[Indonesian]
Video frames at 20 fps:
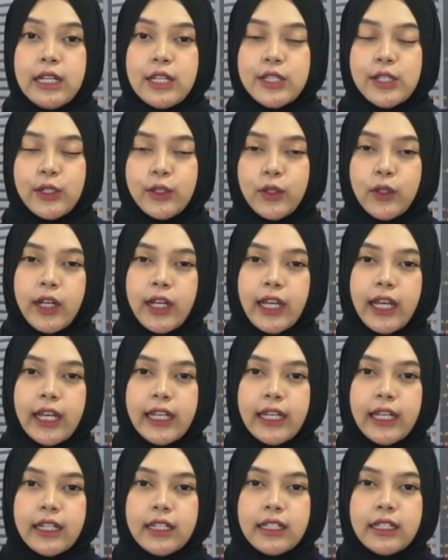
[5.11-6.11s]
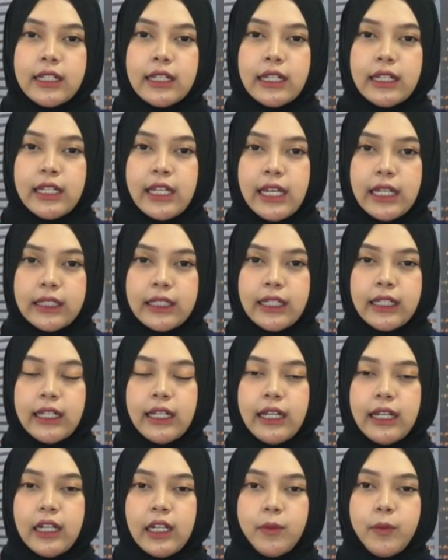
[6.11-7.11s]
seluruh rangkaian kegiatan
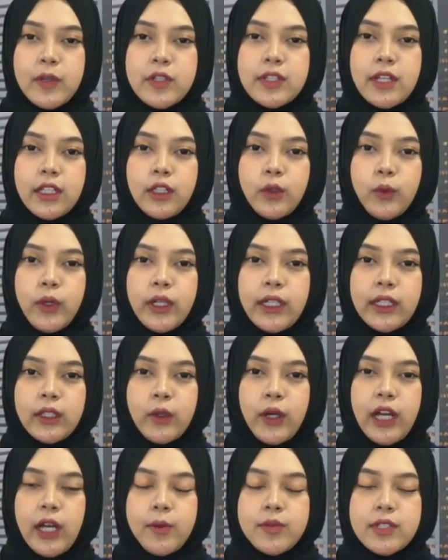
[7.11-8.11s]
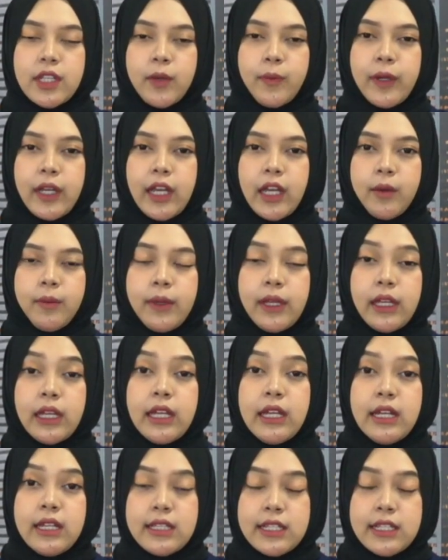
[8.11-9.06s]
Hari Persatuan atau Hafsa PKB